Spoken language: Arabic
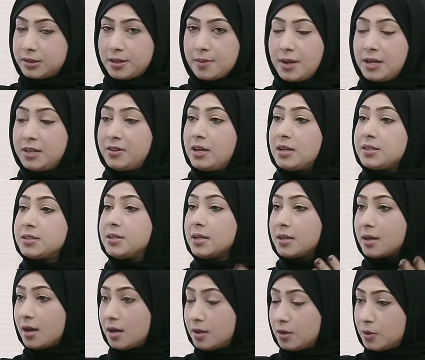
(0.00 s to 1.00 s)
طبعا
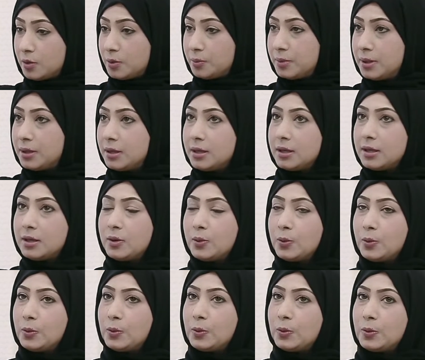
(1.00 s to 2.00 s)
اصدقائهم
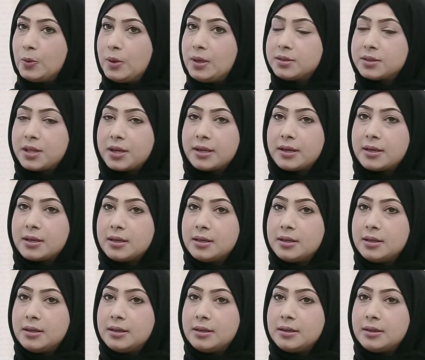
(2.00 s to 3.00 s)
وعن طريق
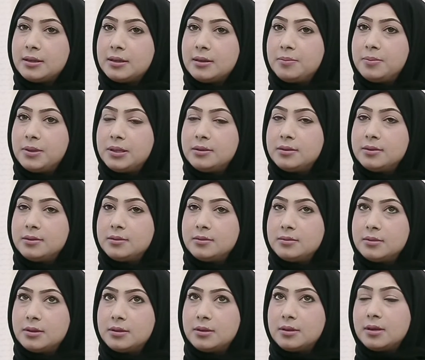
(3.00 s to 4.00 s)
آه، بن
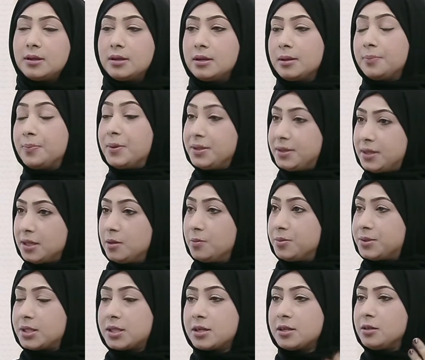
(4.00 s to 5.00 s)
آه، بنتي يوم
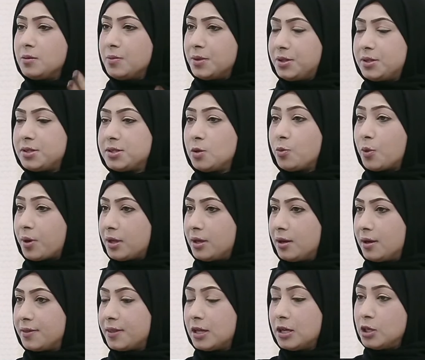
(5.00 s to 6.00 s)
تدخل المدرسه
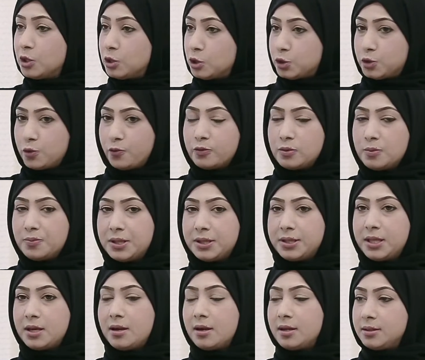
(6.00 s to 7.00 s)
والرياض يشوفون
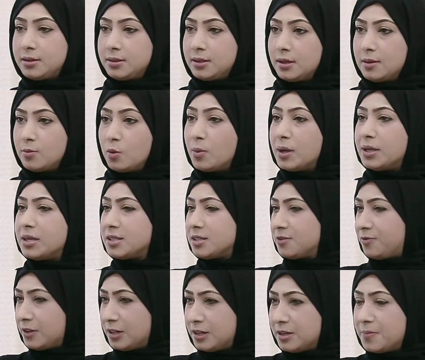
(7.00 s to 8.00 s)
بنتي كانت مميزه
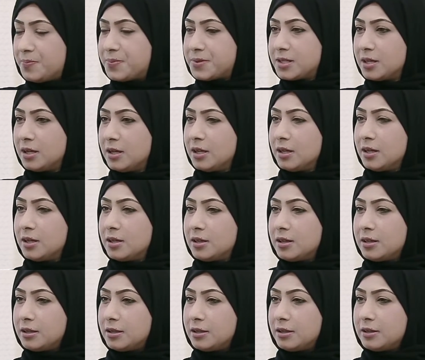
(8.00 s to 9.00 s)
في اللبس
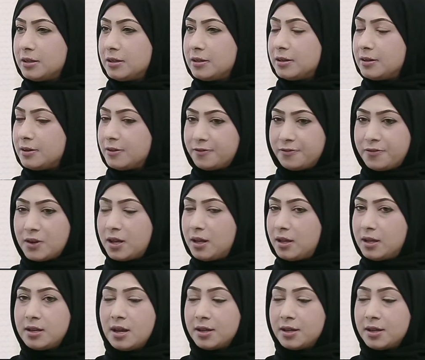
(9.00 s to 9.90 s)
فعن